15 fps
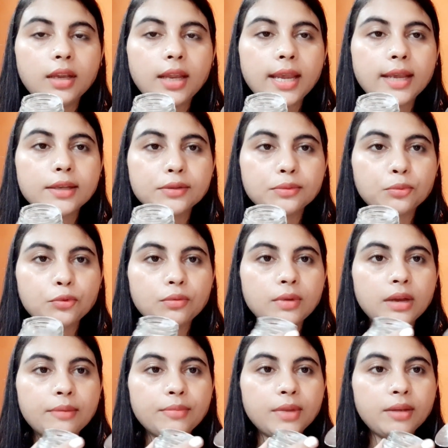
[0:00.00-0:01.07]
एक स्पून
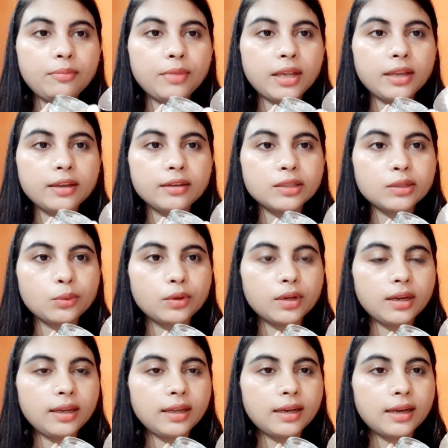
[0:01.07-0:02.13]
में हमने बेकिंग
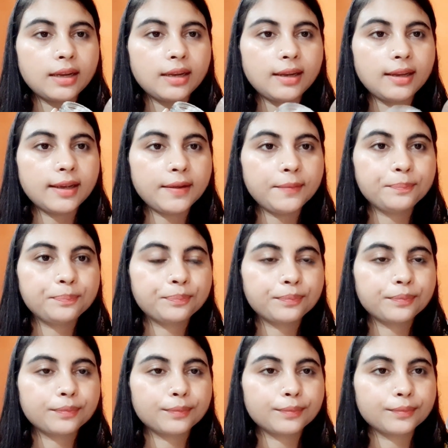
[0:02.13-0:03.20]
सोडा निकाल लिया है
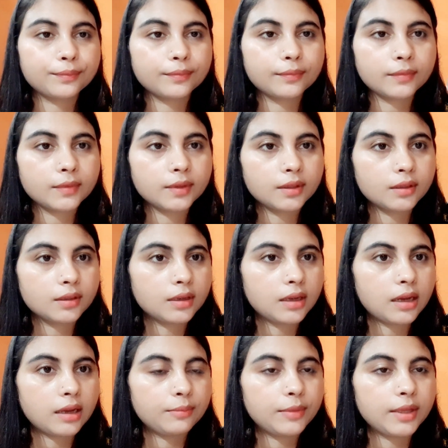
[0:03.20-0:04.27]

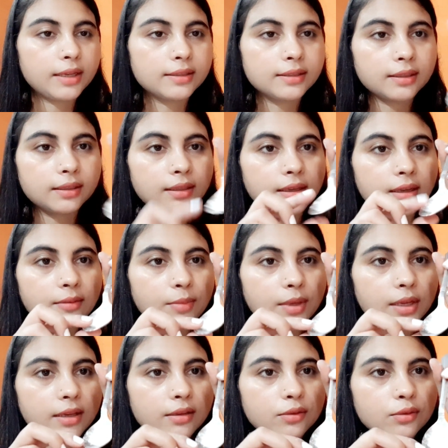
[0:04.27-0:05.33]
आप देख सकते हैं
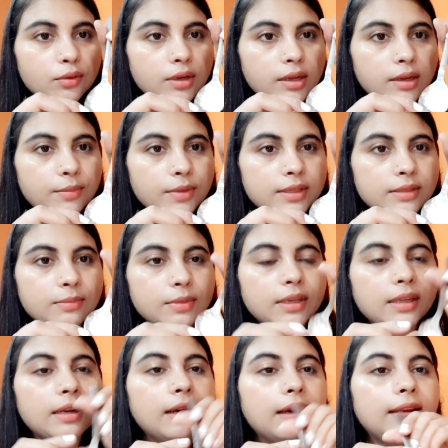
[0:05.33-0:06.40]
बेकिंग सोडा हमने इसमें
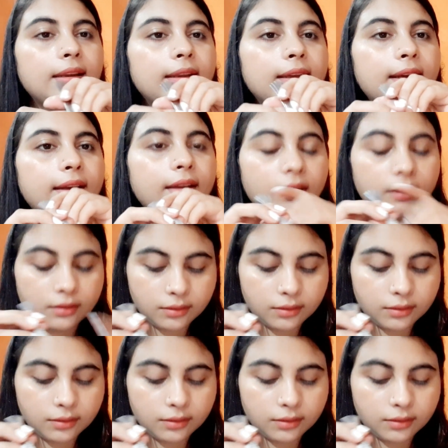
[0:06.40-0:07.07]
निकाल लिया है